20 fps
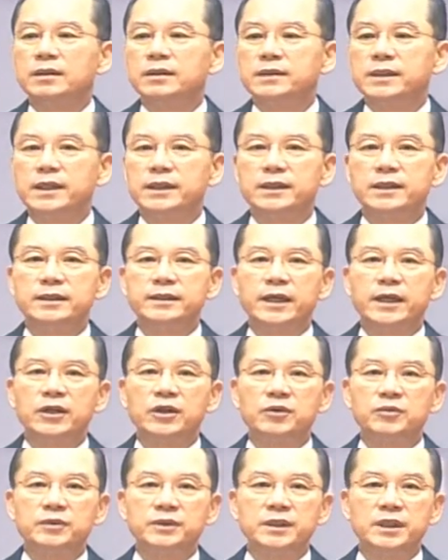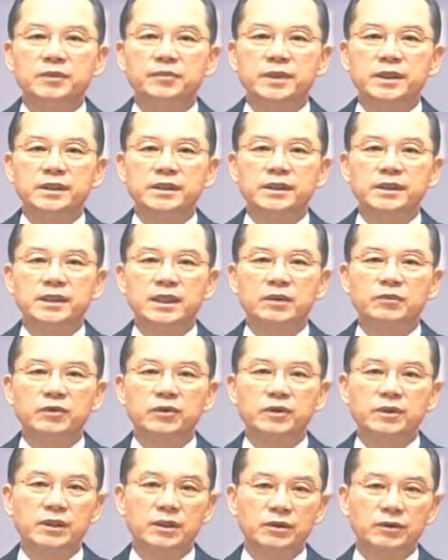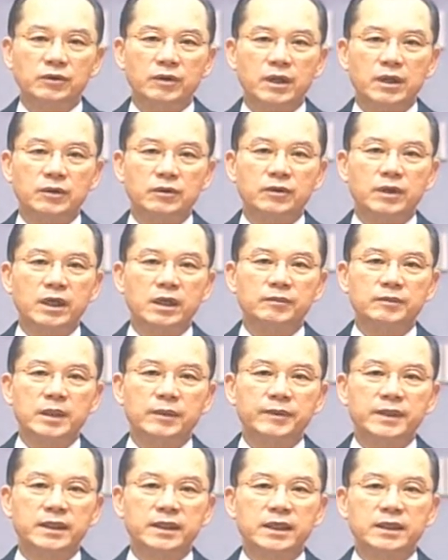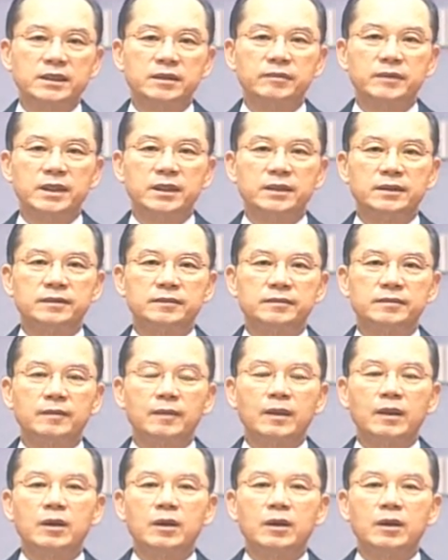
사실 다이아몬드의 빛이 참으로 영롱하고 아름답긴 하지만